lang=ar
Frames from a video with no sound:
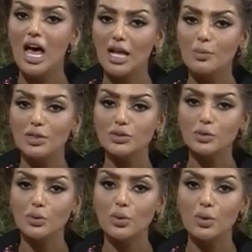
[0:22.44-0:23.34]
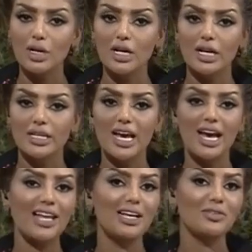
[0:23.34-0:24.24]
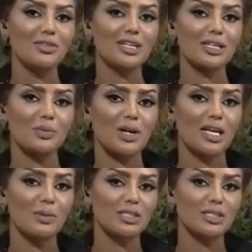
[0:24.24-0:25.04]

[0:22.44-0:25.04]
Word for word: المشروع يا هلا فيك إبراهيم